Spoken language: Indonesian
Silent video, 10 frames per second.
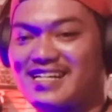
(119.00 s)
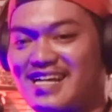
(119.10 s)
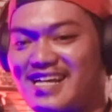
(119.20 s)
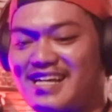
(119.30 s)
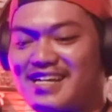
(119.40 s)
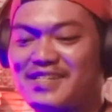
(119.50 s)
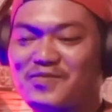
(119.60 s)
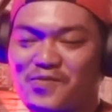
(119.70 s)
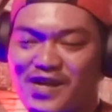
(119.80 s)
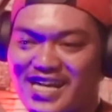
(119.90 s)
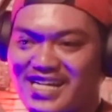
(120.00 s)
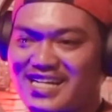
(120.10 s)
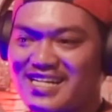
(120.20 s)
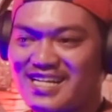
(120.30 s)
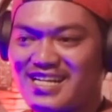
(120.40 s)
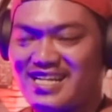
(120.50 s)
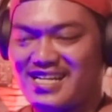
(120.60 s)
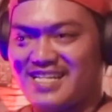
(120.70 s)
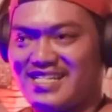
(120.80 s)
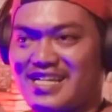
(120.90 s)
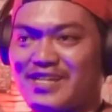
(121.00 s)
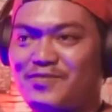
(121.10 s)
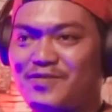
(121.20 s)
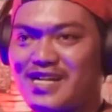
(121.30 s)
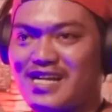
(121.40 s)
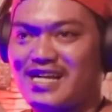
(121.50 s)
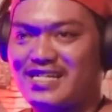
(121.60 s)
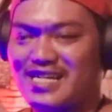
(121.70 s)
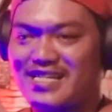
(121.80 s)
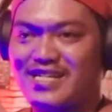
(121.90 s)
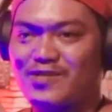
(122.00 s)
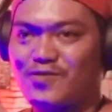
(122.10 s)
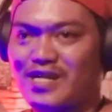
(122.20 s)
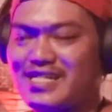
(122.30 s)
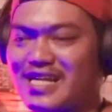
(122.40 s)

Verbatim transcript: karena lingkungan saya juga dari lingkungan